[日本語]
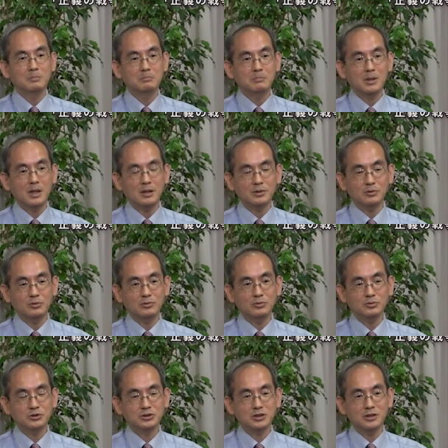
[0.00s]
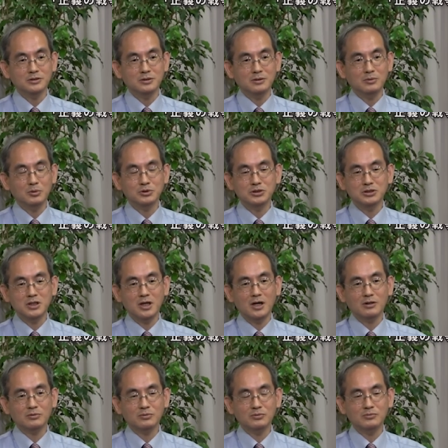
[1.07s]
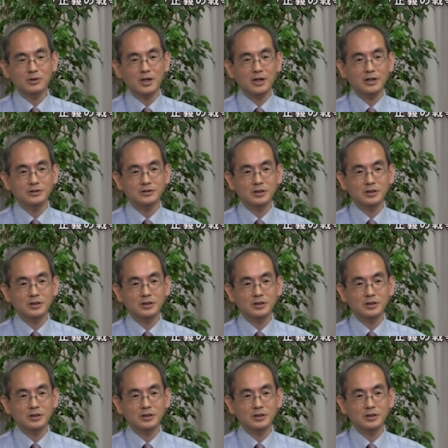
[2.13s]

まあ、ロシアロシア悪ウクライナ